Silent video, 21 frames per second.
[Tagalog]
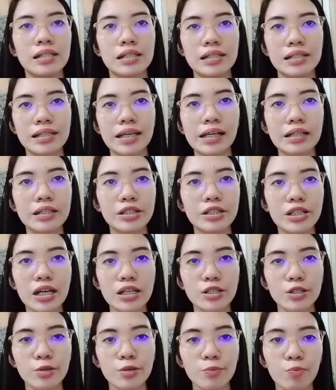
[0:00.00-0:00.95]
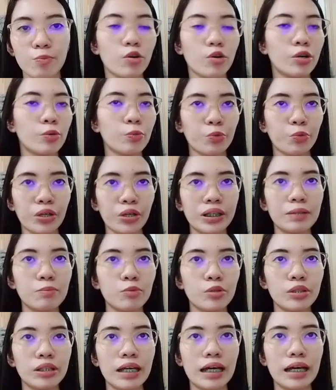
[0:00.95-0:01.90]
sales tax report,
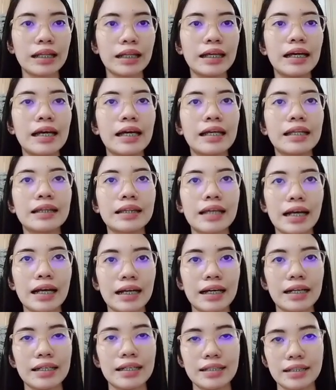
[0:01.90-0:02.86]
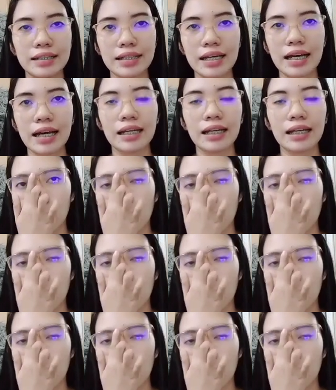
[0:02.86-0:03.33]
pwede mo yan tanggalin dyan.